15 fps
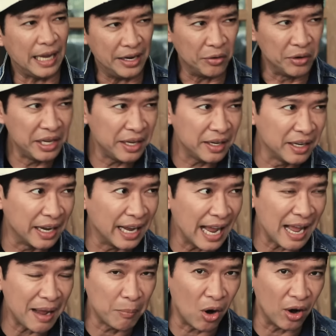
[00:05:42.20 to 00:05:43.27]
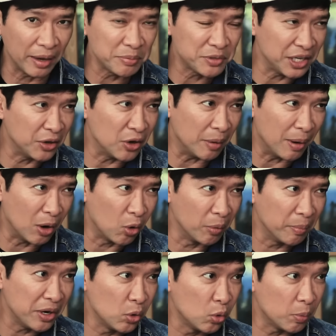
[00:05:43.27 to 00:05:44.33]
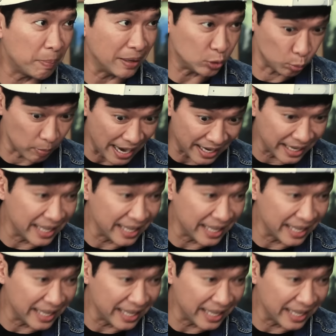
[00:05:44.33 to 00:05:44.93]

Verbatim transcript: แต่เดี๋ยวนี้หนึ่งห้าบอก เอฟซี หน่อยบางคนไม่รู้ปัจจุบัน